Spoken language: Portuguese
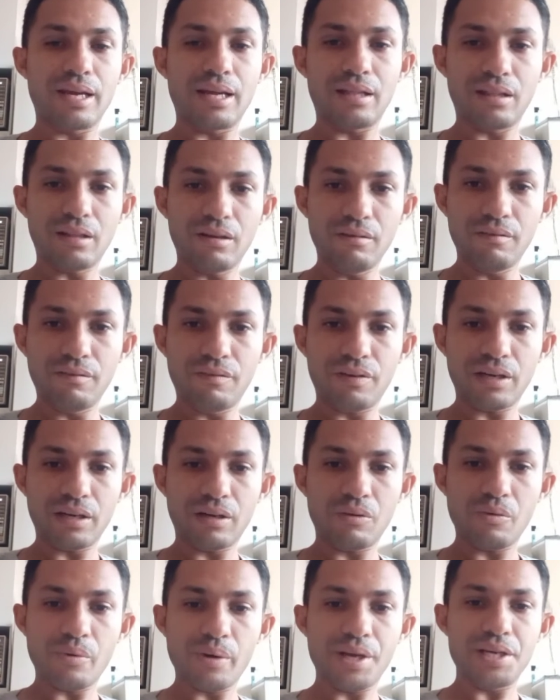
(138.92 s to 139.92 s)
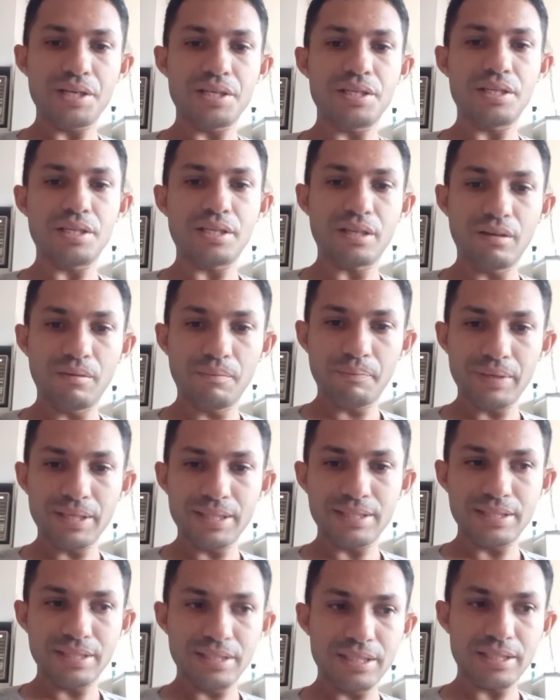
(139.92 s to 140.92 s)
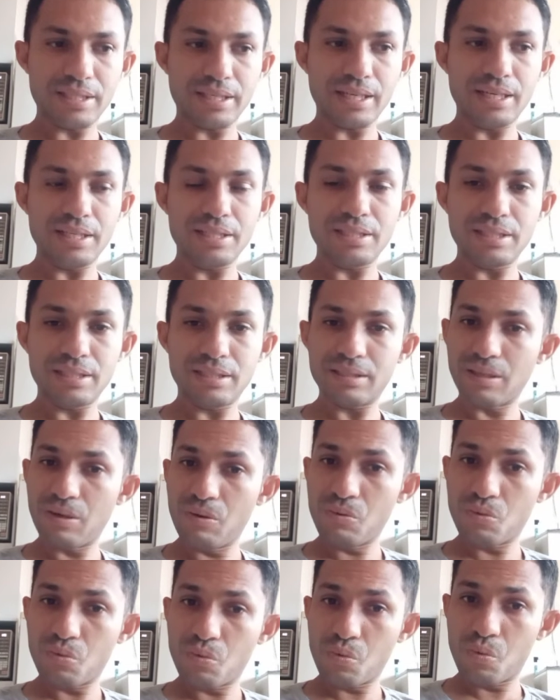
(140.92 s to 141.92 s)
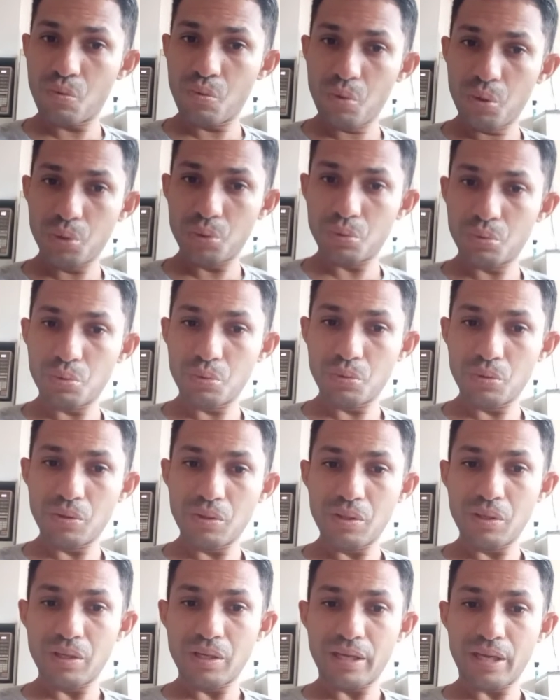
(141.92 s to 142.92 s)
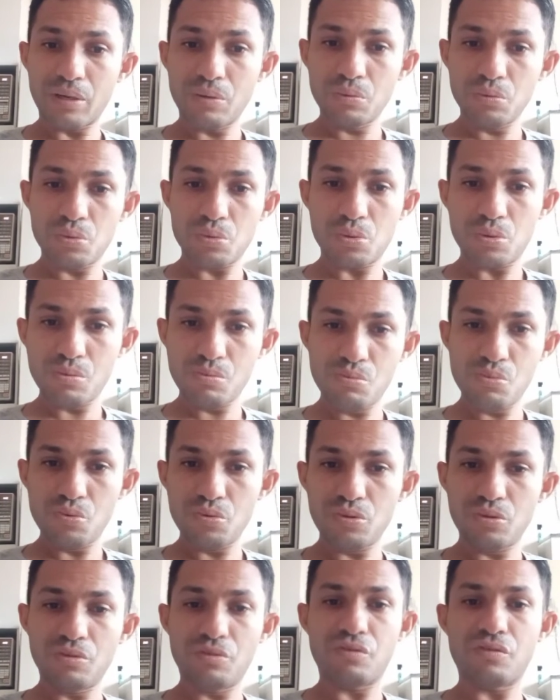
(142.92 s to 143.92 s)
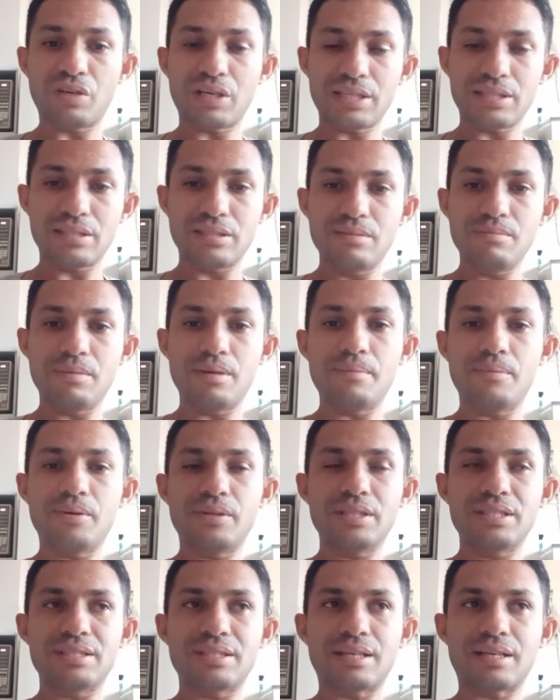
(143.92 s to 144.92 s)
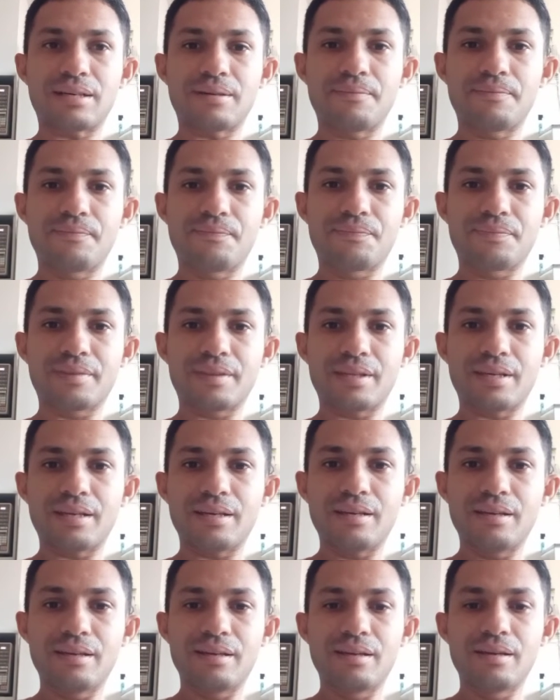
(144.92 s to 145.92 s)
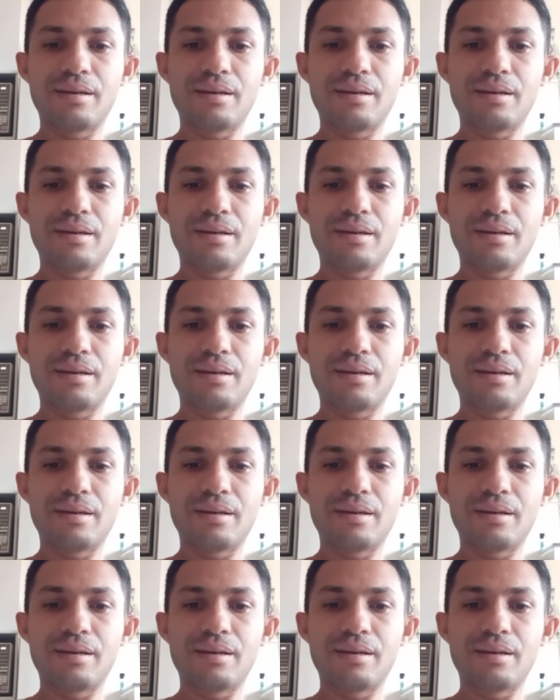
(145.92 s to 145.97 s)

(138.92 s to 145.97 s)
É tão frequente, tão persistente, tão curto, é um som muito fácil de memorizar, né?